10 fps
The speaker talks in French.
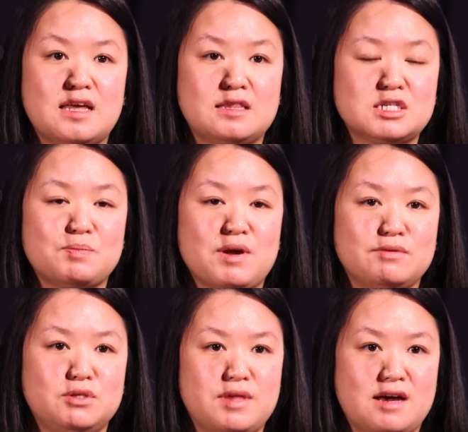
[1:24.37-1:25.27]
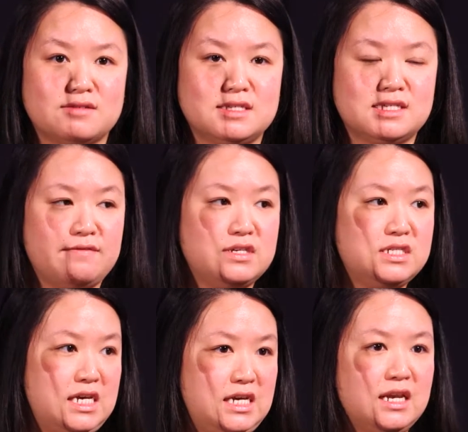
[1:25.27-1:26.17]
le rapport avec vous au
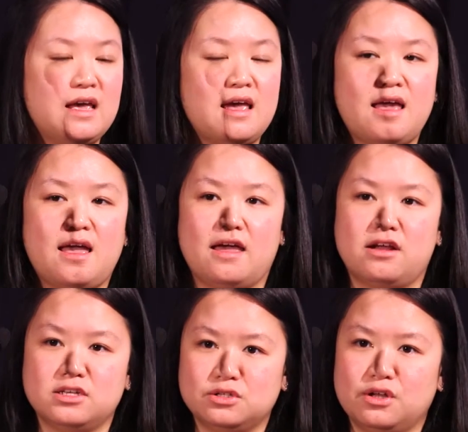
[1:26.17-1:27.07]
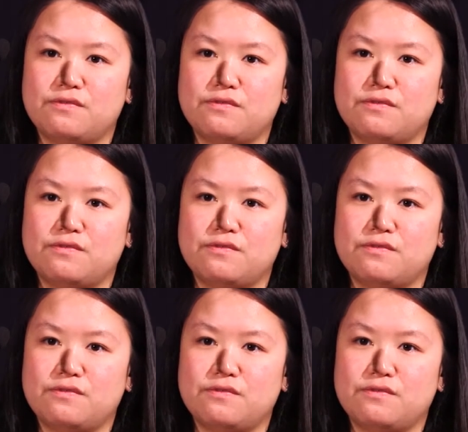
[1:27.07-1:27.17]
printemps de 2017